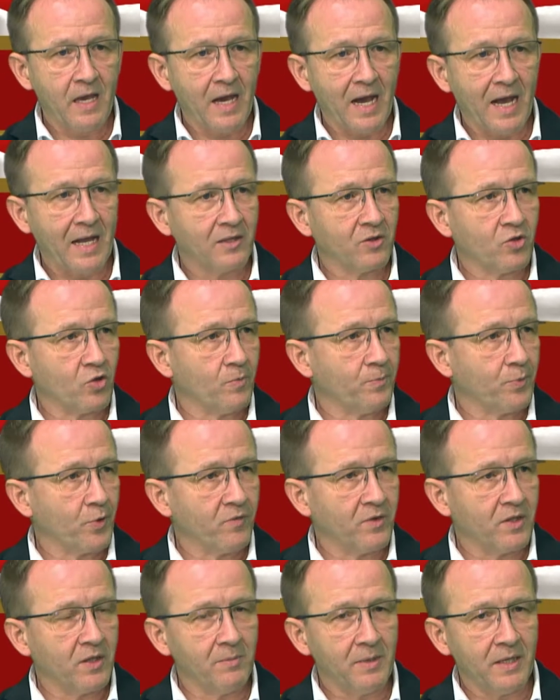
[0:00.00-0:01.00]
Altro
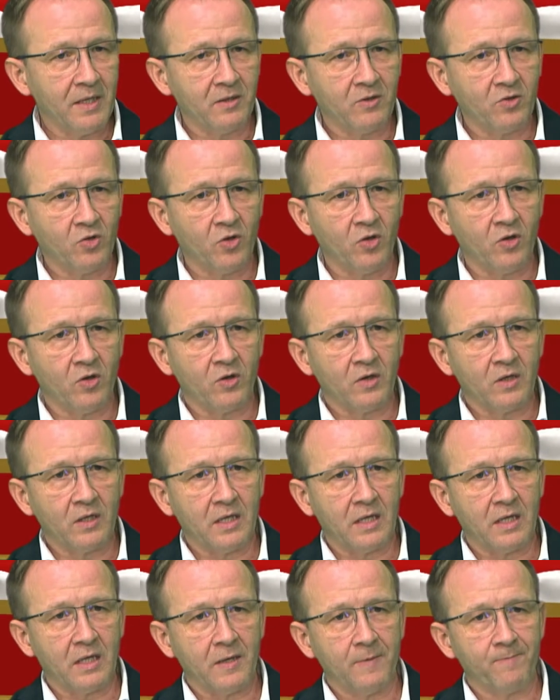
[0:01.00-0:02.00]
provvedimento
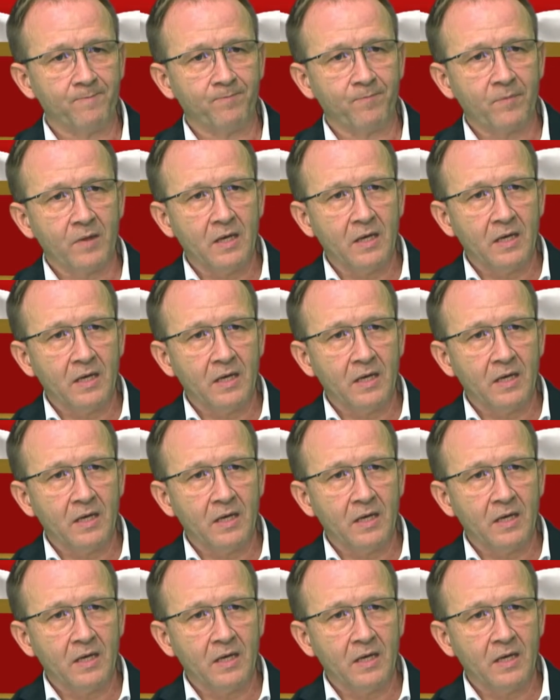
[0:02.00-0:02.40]
ehm,